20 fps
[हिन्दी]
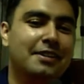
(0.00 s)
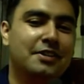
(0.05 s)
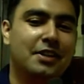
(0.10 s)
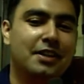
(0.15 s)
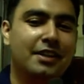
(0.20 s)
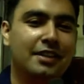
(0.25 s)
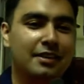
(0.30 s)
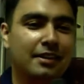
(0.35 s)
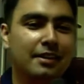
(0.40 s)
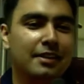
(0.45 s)

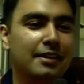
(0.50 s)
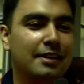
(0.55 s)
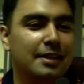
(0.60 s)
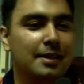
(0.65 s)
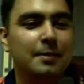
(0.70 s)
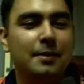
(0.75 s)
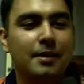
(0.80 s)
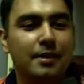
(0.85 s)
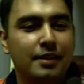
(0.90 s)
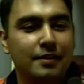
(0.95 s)
ट्रेनिंग जल्दी
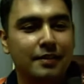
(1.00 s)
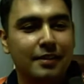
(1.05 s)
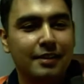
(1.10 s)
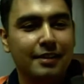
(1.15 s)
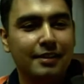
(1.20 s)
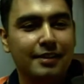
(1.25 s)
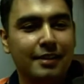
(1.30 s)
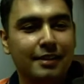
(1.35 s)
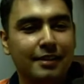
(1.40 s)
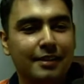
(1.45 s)
ख़त्म करके
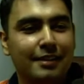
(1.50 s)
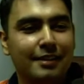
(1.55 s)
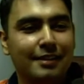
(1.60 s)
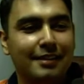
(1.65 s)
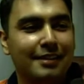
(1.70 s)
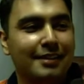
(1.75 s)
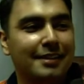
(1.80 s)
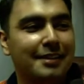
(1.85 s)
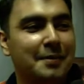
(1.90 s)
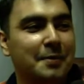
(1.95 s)
फिटनेस सेंटर
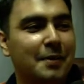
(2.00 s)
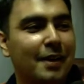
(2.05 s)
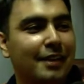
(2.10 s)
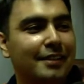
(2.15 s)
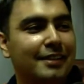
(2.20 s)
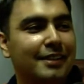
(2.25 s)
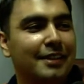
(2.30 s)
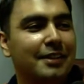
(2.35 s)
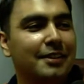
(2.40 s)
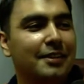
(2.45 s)

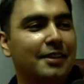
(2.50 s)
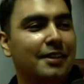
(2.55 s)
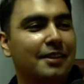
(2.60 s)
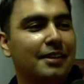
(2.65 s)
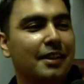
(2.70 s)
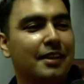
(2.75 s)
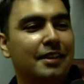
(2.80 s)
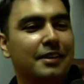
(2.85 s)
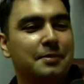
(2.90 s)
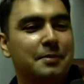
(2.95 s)
भागते हैं
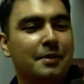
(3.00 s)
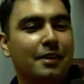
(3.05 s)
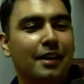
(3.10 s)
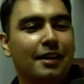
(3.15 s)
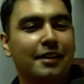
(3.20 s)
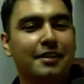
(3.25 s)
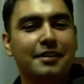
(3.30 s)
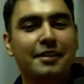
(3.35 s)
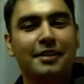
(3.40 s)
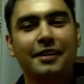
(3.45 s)
और इस प्रकार
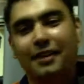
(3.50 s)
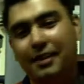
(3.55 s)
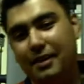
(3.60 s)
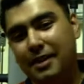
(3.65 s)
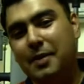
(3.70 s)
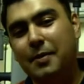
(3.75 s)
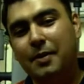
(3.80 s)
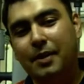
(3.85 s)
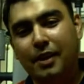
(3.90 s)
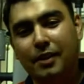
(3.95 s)
की ट्रेनिंग
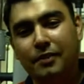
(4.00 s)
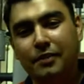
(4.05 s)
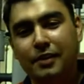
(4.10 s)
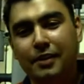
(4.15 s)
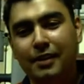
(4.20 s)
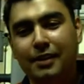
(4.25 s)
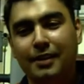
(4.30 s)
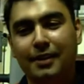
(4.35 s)
करने में काफ़ी